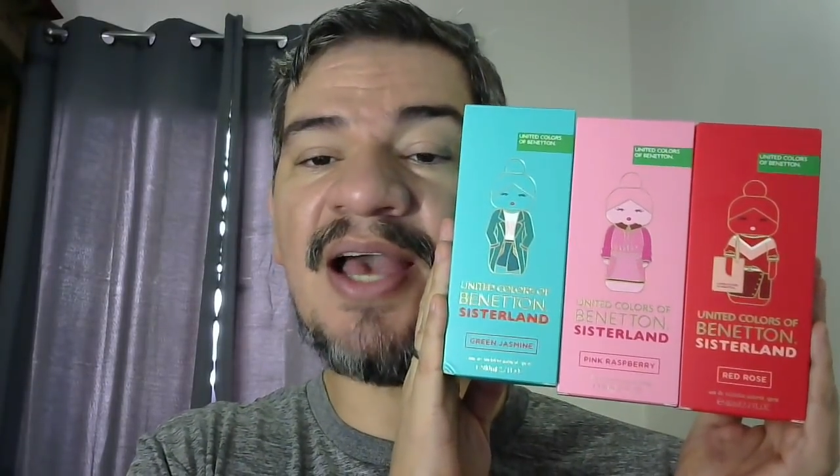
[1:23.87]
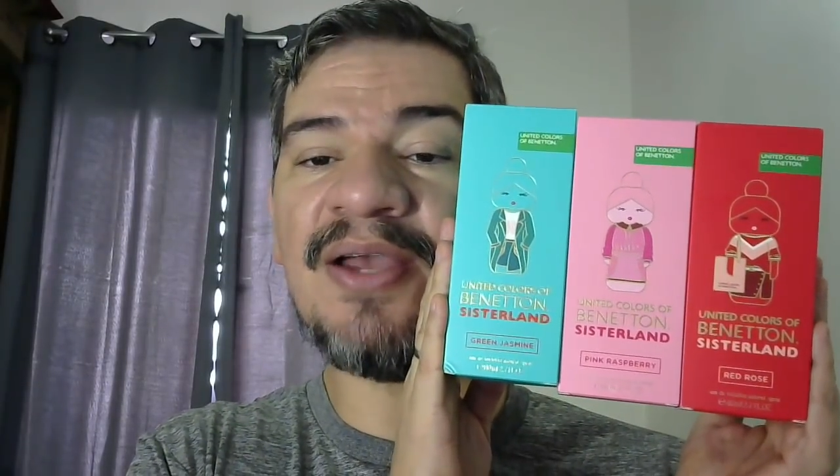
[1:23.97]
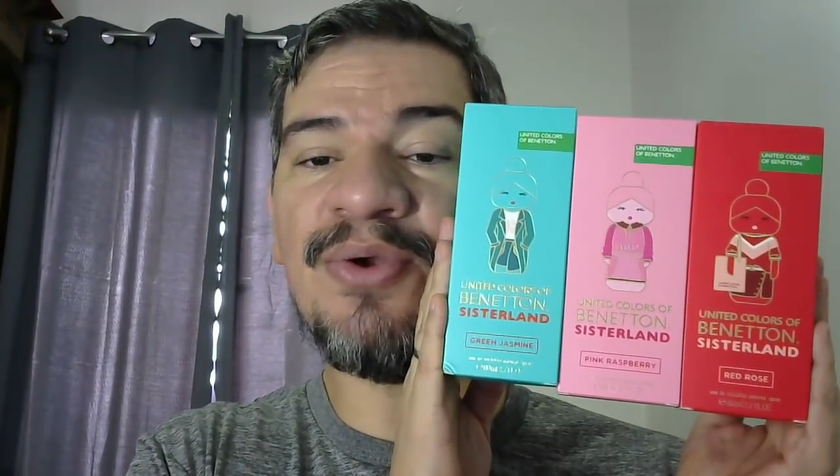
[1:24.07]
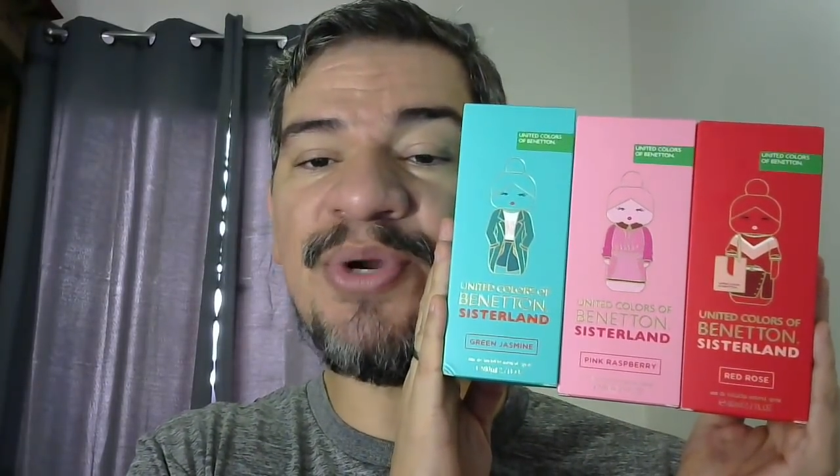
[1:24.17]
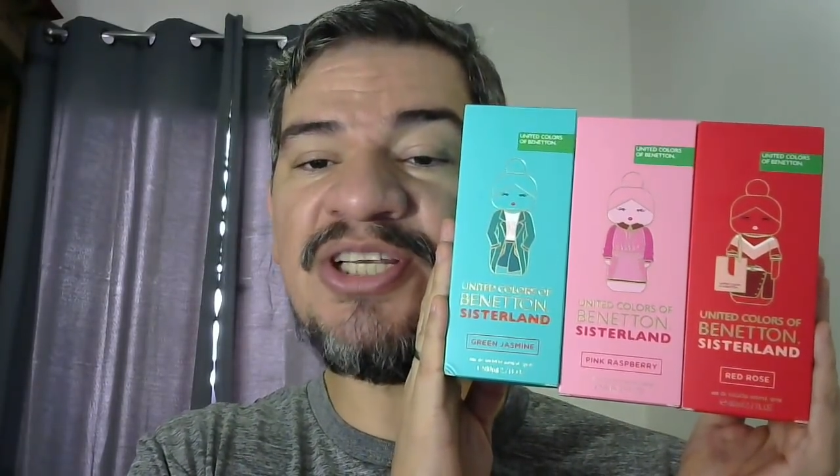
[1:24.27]
a
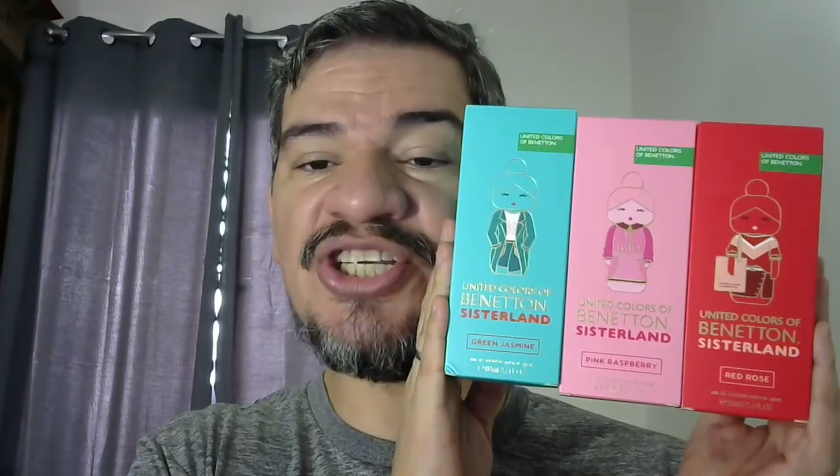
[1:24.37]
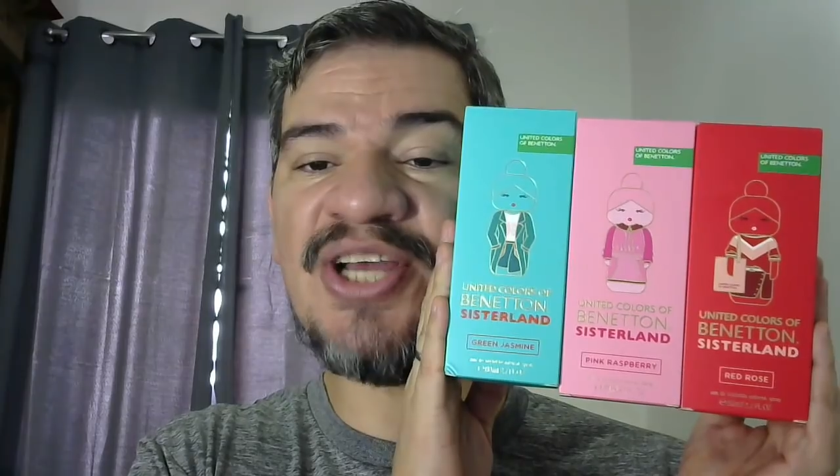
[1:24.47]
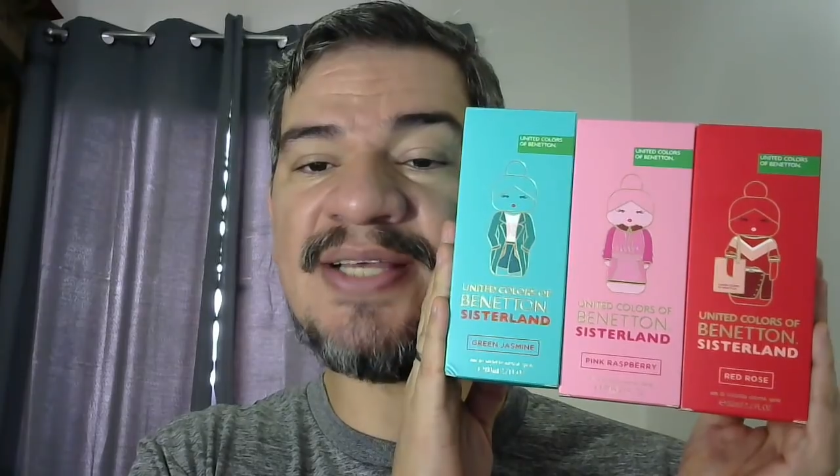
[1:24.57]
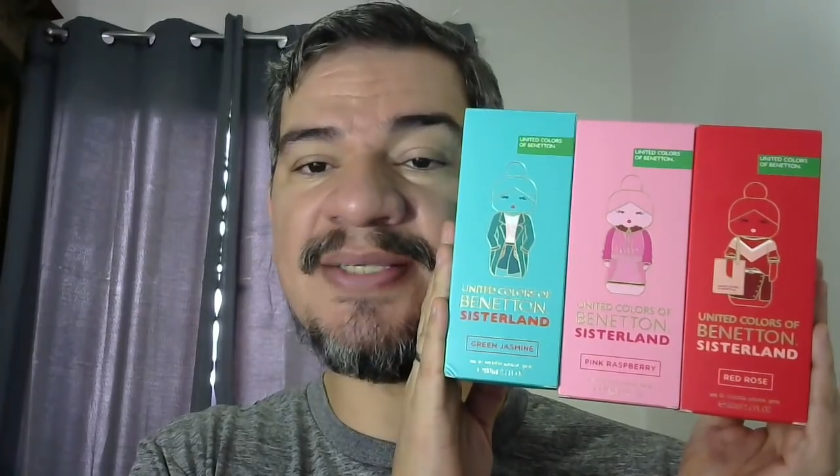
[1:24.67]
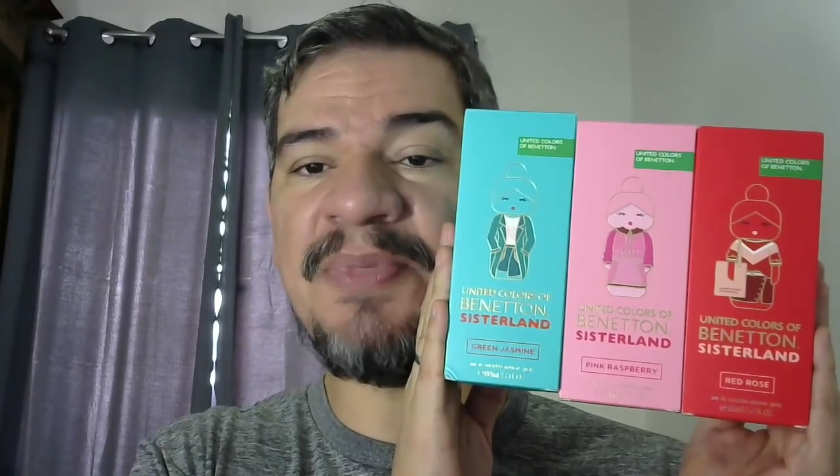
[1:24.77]
Green
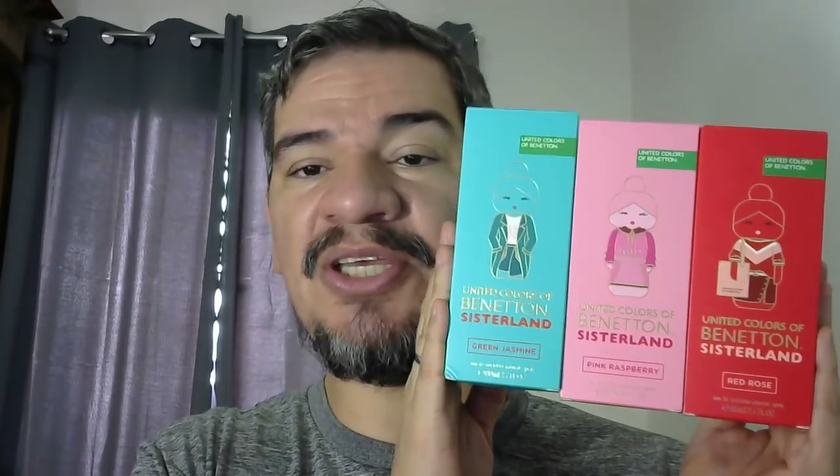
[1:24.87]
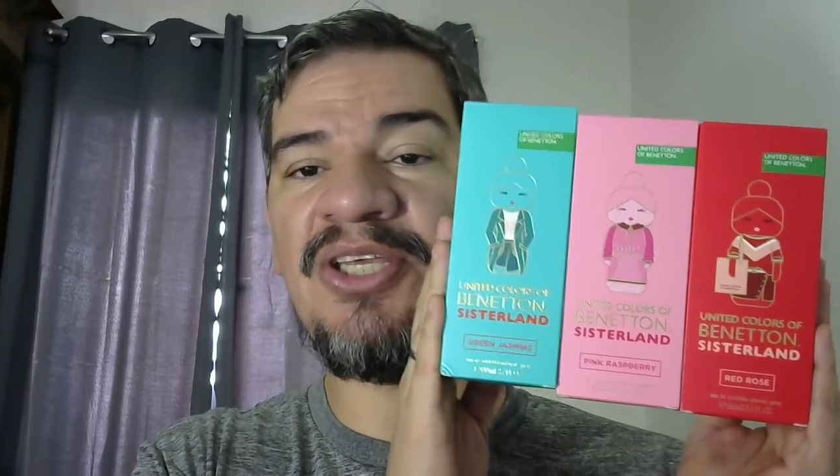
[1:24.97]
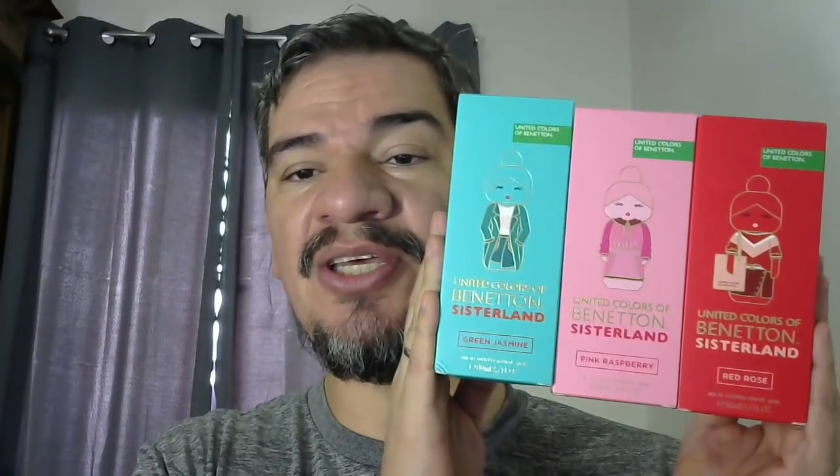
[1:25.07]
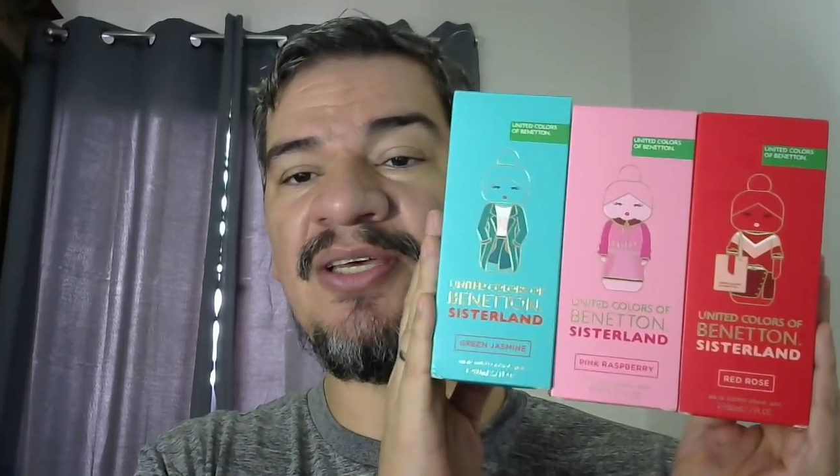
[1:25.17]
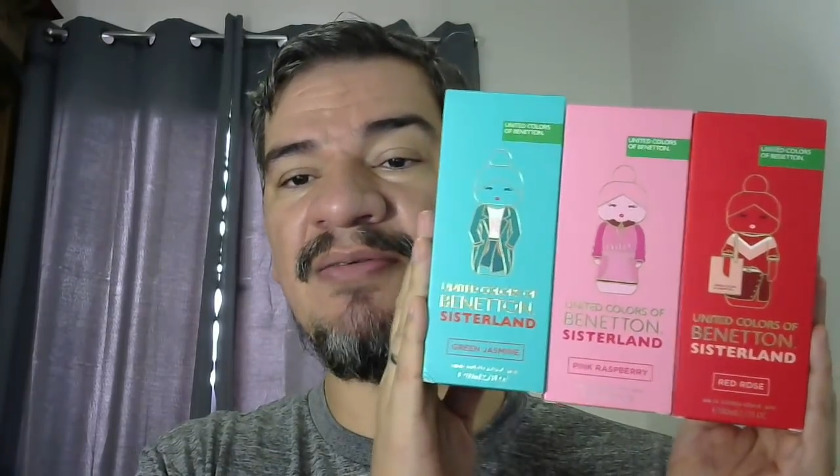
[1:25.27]

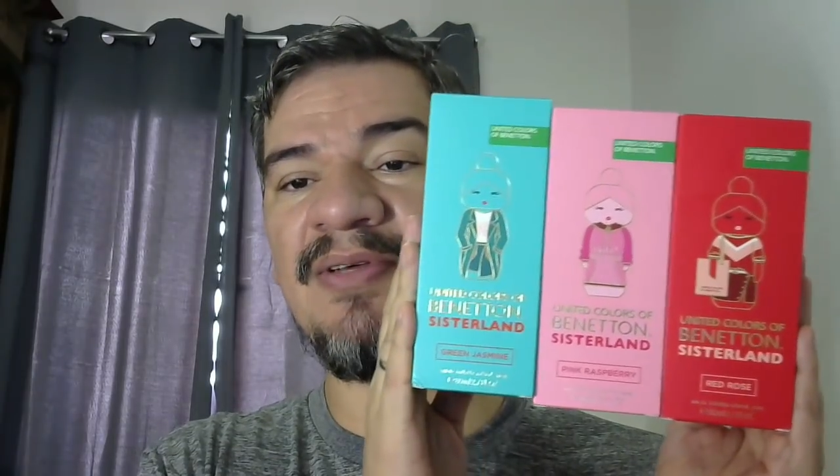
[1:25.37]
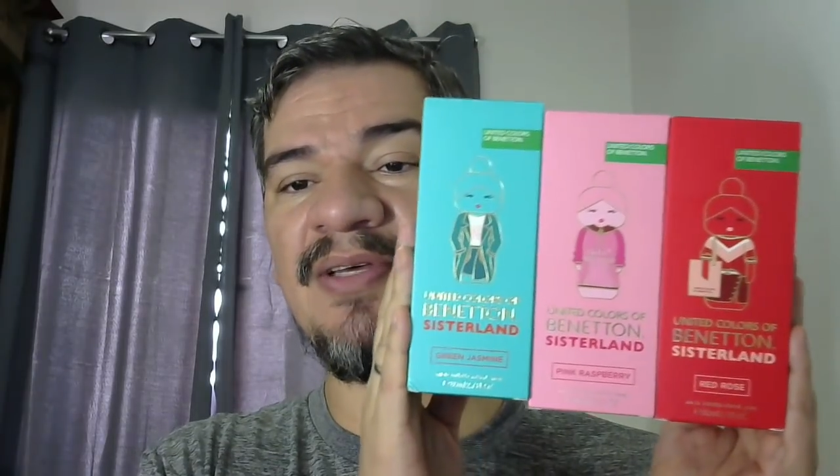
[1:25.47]
Jasmine.